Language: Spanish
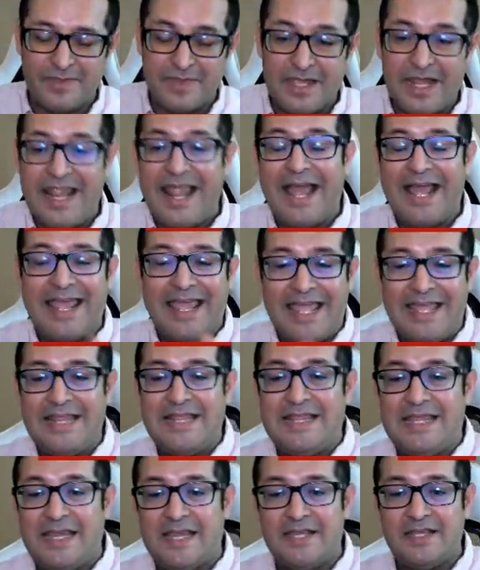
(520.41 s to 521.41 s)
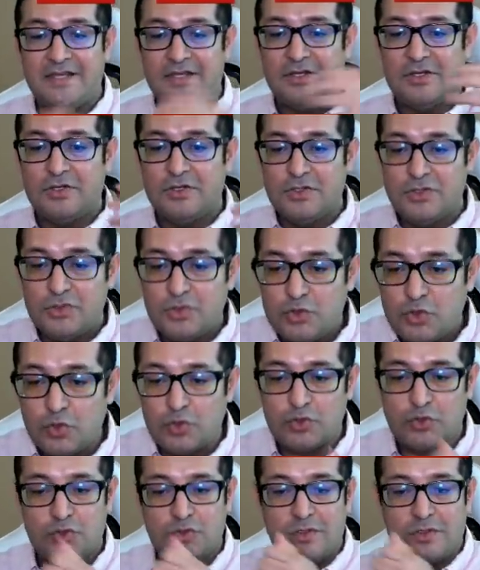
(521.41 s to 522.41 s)
la gente
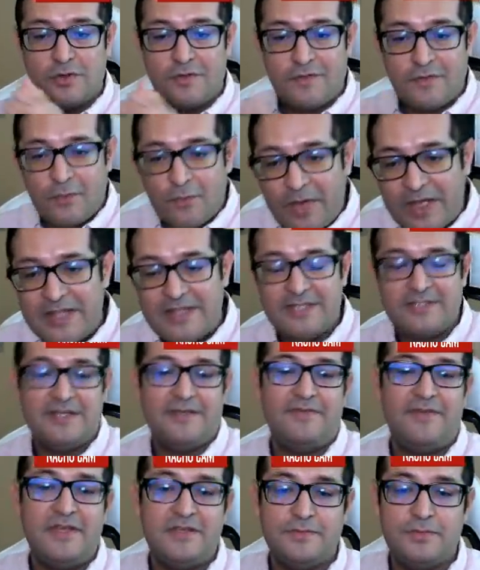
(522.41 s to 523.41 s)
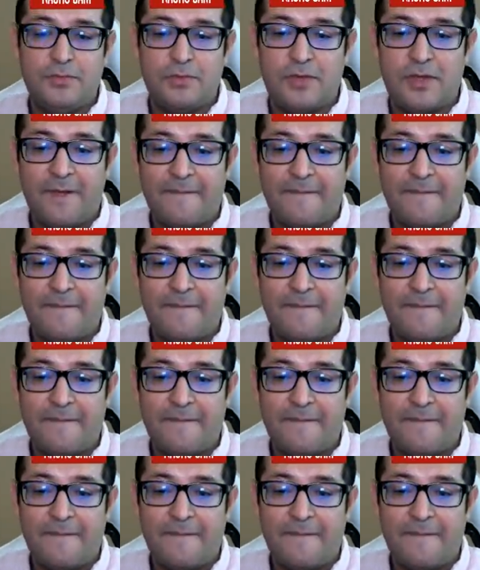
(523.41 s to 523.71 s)
sus cuentas de Facebook.